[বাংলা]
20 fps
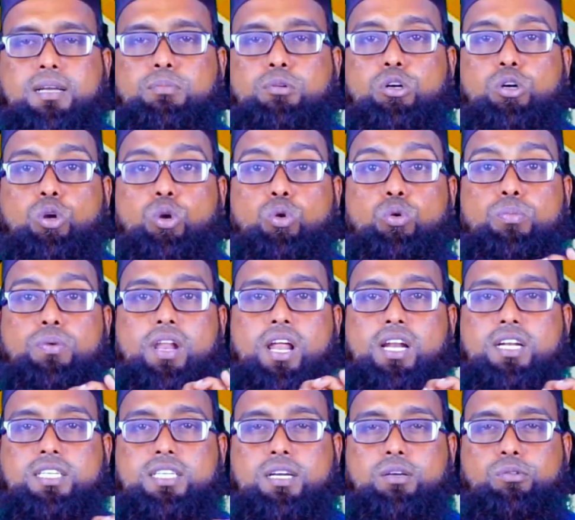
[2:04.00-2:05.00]
এবং লোভ
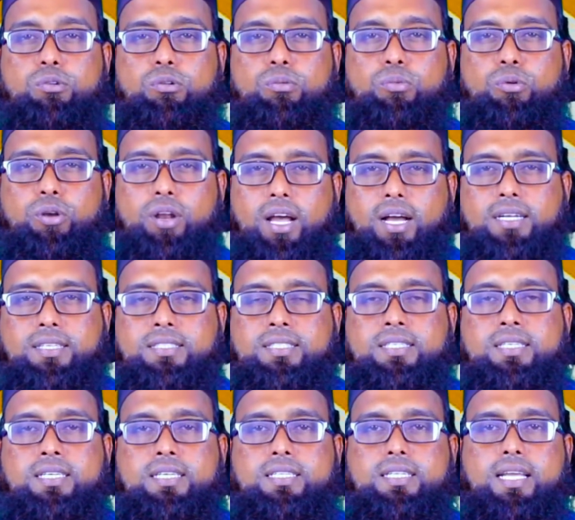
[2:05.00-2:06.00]
লালসা করব না
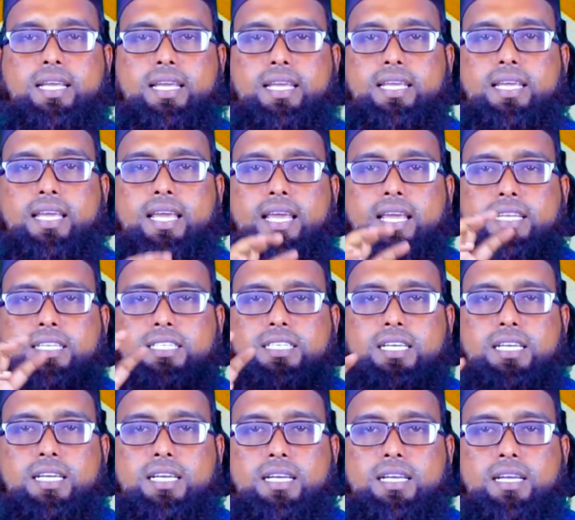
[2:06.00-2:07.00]
তো এই
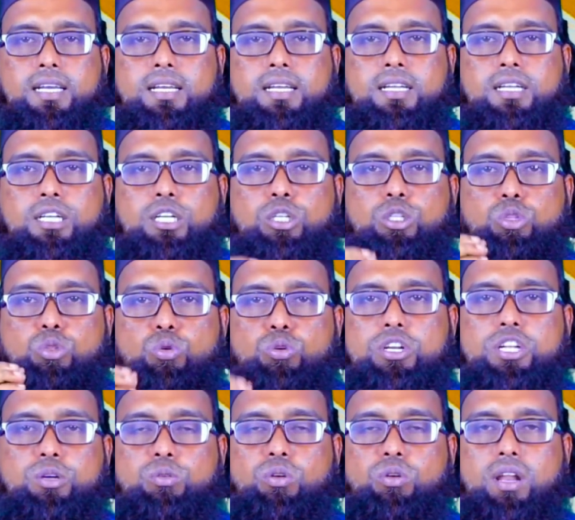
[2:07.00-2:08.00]
যে
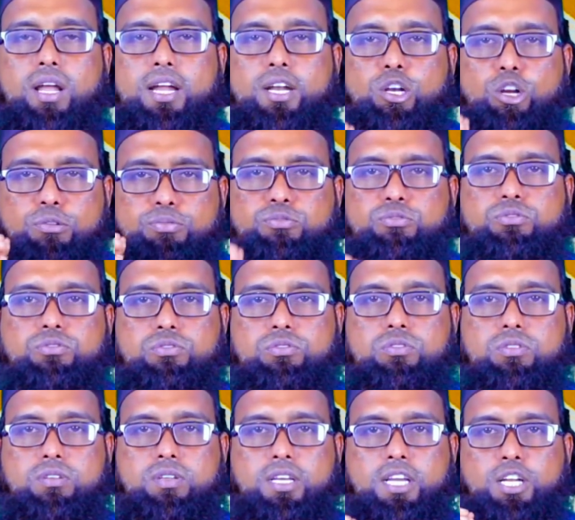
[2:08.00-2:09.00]
ত্রুটিগুলা নফস
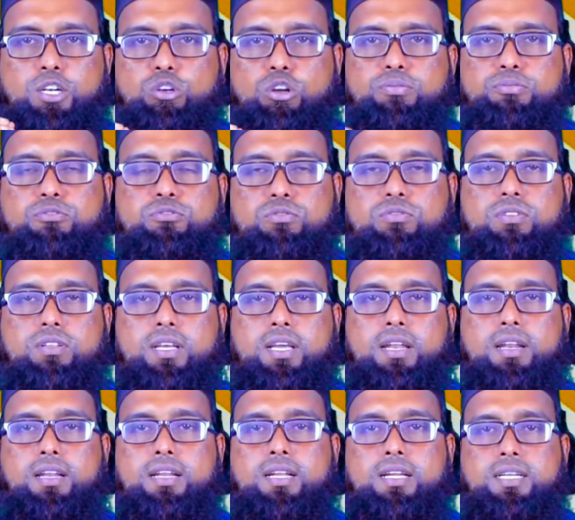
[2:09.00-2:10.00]
এই নফস
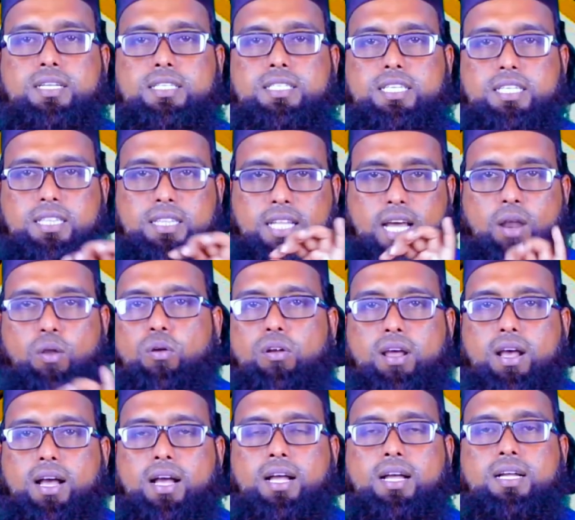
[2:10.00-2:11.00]
এর যে
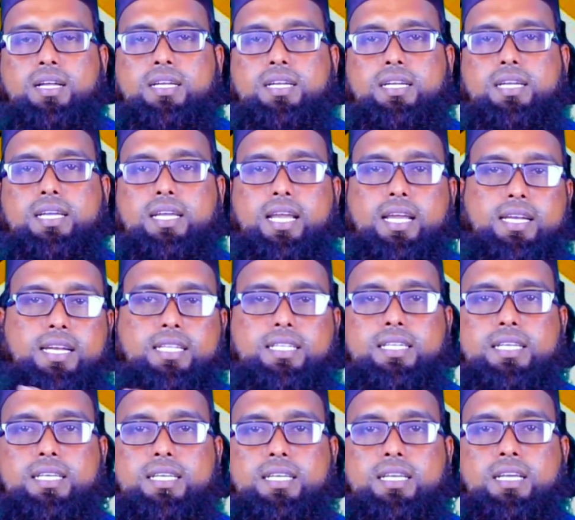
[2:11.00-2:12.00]
তারা এইটা
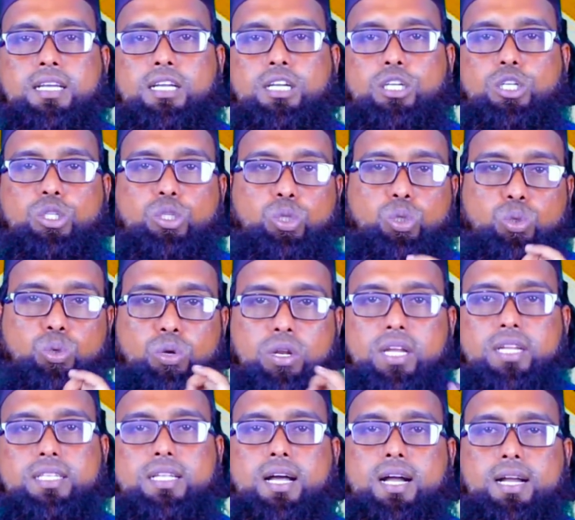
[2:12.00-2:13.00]
থেকে
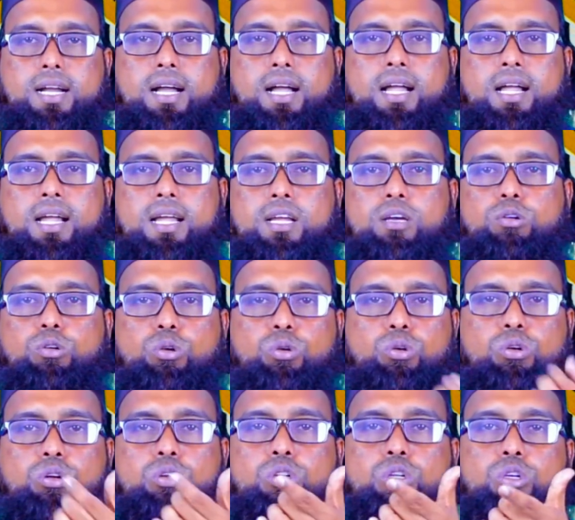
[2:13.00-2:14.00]
দূরে থাকা হলো
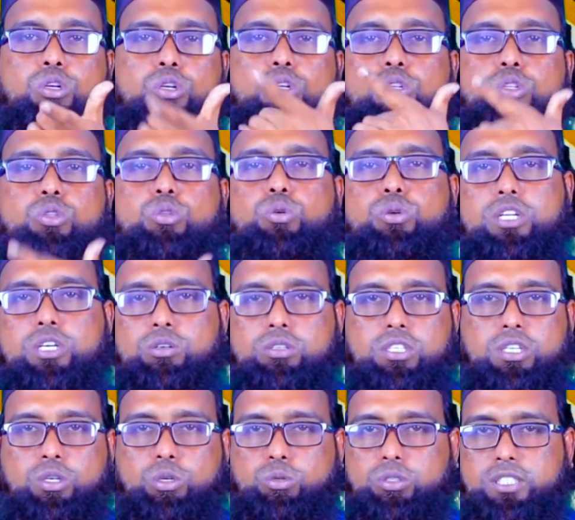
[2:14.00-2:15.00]

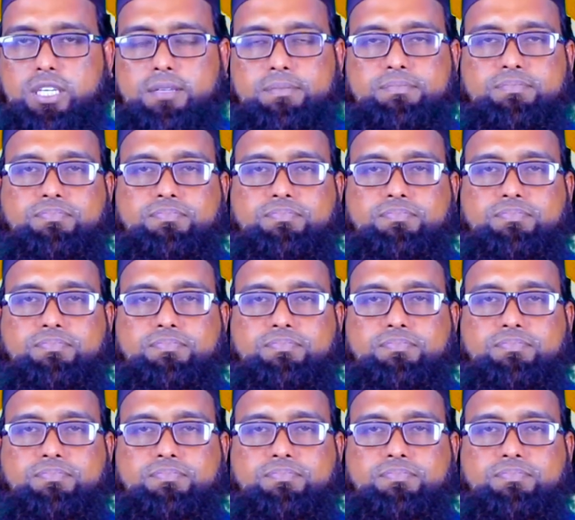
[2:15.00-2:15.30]
তরিকতের রোজা